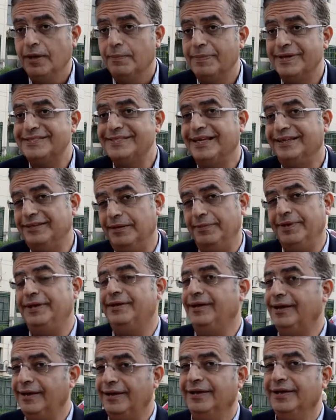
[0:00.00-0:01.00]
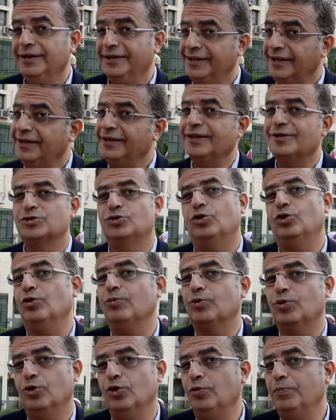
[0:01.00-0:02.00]
بس اتمنى ان احنا ننظر لهم
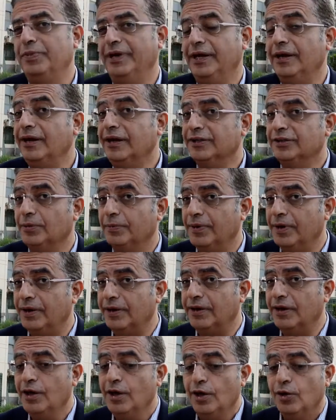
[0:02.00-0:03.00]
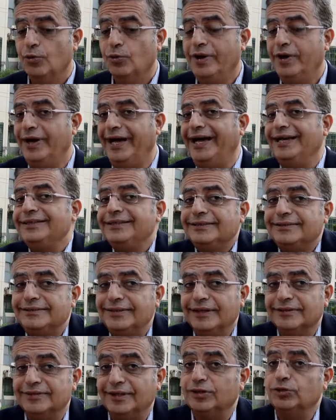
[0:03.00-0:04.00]
كلهم بعين الاعتبار واعاده
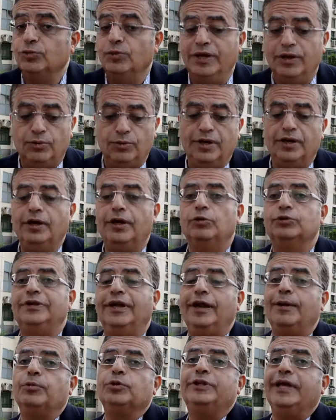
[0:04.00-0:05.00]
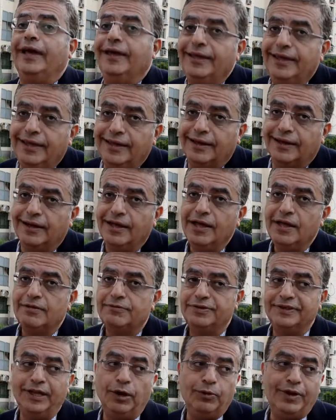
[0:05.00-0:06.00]
ولو طلبوا تاهيل
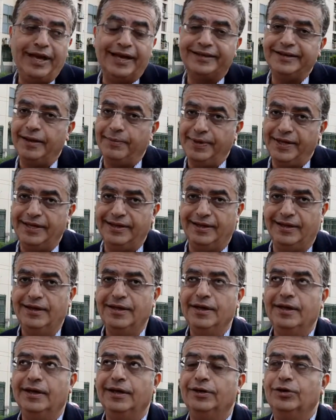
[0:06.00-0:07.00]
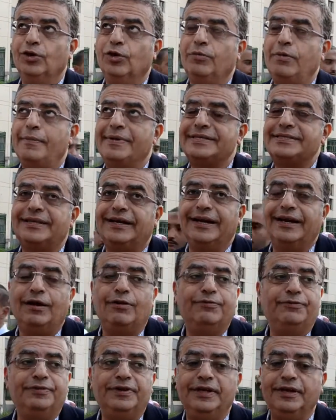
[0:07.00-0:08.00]
في دوله اجنبيه ان هم مثلا
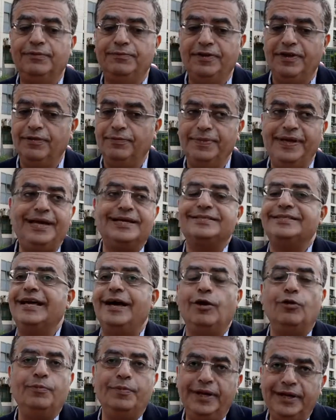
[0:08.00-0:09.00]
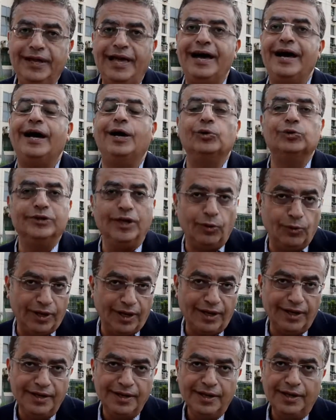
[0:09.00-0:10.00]
او في في بعثه او منحه او
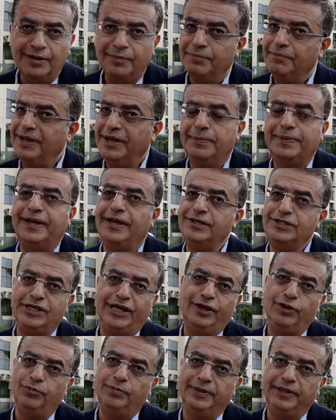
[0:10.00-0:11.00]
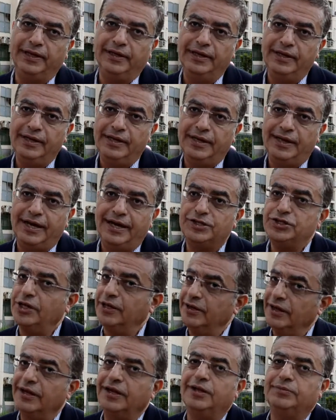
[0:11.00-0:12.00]
دوره ما نبخلش عليهم بده عشان
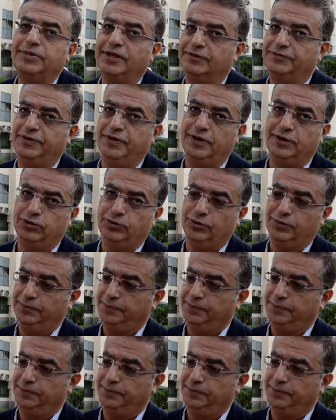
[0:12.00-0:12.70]
ننهض باطفالنا